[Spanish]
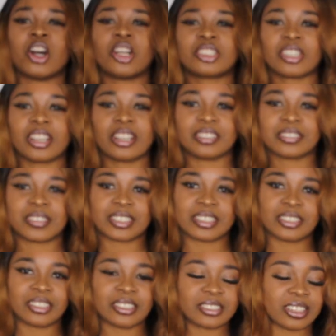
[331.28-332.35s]
Otro de los
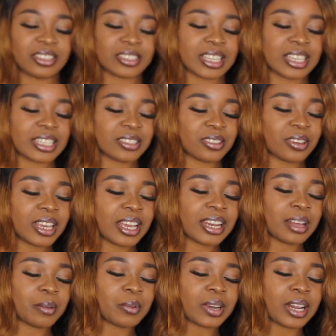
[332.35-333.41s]
vestidos de los que estoy
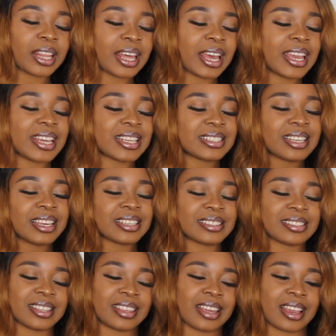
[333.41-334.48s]
enamorada es
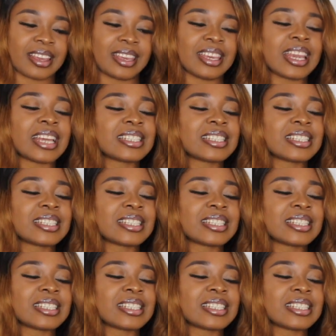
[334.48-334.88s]
este de aquí.